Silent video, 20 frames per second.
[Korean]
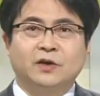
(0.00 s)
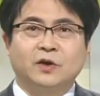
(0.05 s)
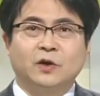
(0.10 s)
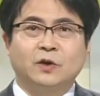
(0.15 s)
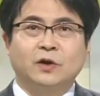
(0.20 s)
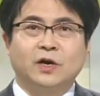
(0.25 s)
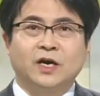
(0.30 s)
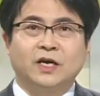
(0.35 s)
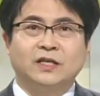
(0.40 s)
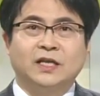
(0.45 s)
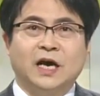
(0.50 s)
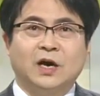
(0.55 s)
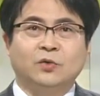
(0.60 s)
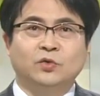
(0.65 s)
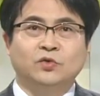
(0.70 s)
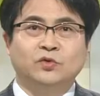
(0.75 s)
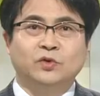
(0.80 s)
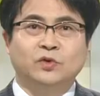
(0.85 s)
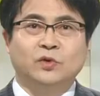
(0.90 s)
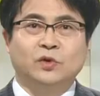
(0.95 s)
결과가
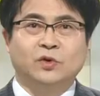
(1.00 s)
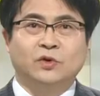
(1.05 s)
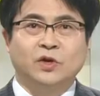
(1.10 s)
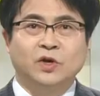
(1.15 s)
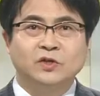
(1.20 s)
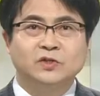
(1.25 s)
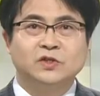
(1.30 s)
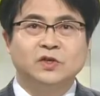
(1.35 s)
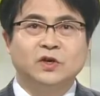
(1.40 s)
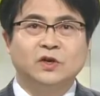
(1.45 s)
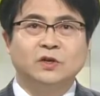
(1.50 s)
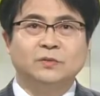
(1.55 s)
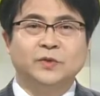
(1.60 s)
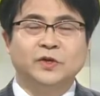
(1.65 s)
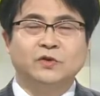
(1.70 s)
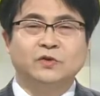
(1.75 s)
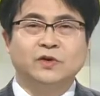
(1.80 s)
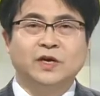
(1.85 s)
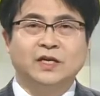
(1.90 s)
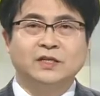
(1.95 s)
나온 뒤로 결정을
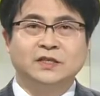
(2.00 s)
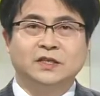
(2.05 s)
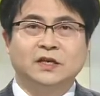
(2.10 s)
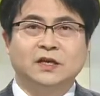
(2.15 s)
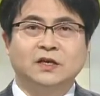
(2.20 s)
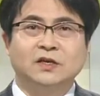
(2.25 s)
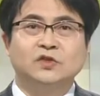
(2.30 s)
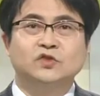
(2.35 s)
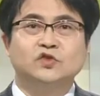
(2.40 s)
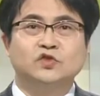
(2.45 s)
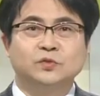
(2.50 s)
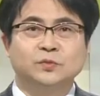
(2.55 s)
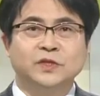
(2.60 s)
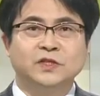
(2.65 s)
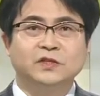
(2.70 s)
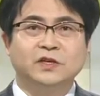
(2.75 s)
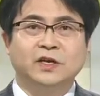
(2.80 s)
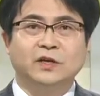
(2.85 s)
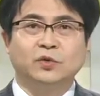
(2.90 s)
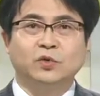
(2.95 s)
미루라는
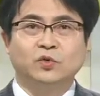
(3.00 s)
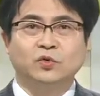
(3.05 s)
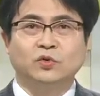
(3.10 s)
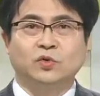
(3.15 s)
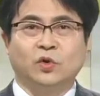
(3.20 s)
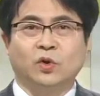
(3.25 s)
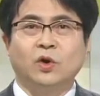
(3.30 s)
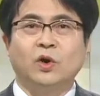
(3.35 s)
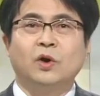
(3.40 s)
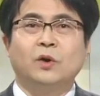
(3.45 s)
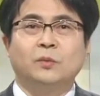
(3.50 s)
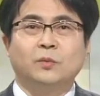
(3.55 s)
주민들의 요구도